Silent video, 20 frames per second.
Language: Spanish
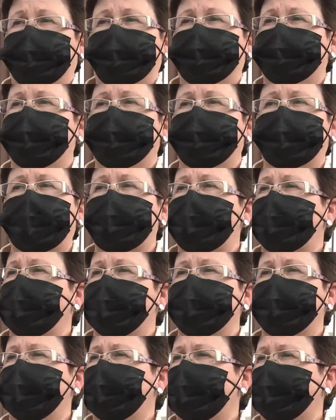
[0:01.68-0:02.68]
casi estábamos
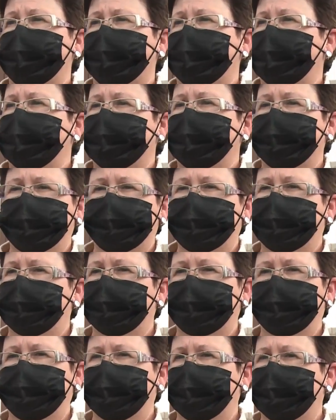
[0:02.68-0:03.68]
esperándola,
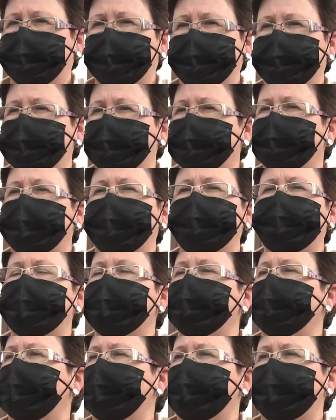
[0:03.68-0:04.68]
porque como está el
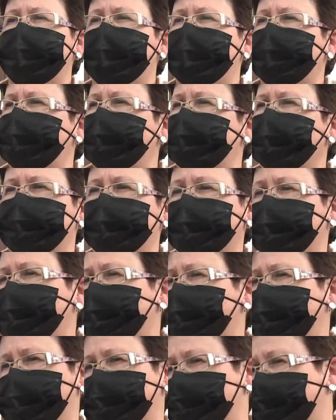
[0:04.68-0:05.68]
panorama por todos
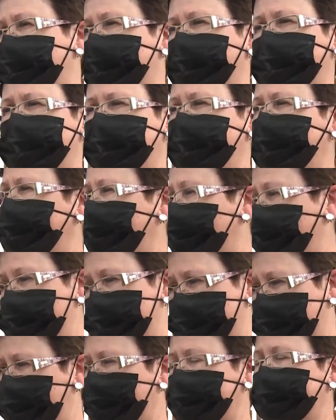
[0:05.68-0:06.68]
sitios y como está
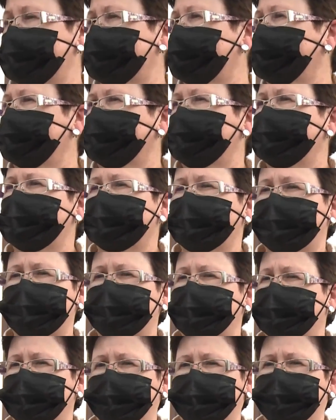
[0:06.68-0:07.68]
aquí en Santa Marta,
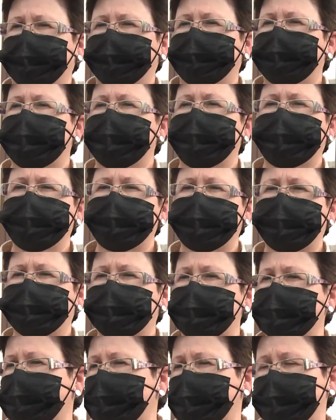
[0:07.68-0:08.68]
pues tardará más o
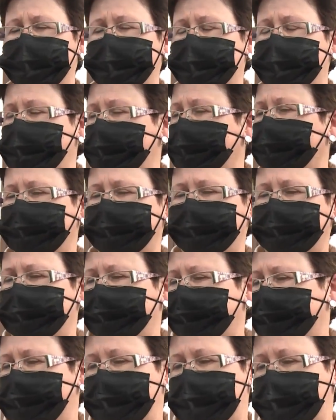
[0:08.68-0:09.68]
tardará menos,
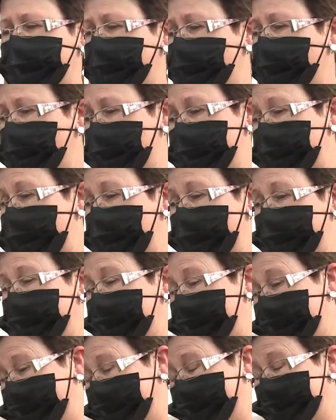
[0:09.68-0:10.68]
sabíamos que iba a
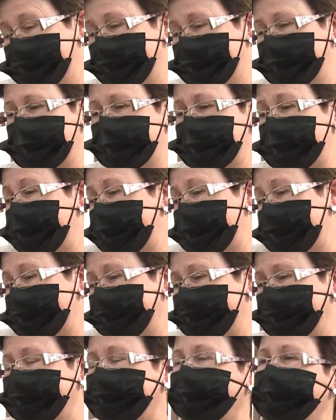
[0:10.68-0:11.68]
así que
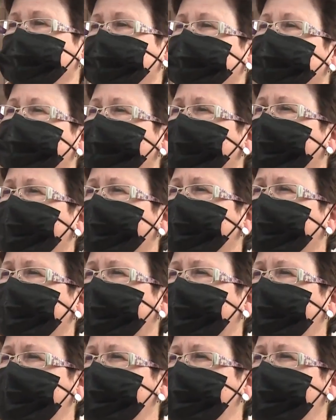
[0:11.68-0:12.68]

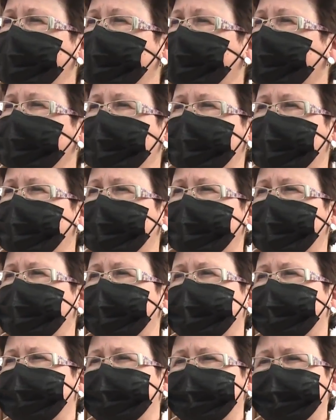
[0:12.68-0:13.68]
estábamos como
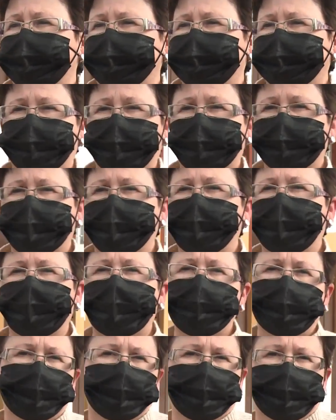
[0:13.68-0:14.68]
casi esperando que
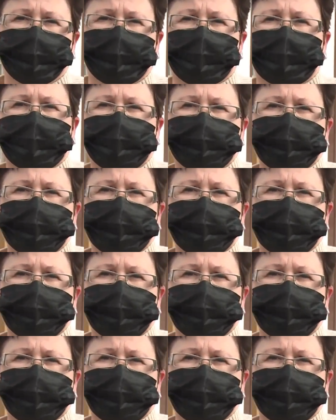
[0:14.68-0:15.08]
llegara.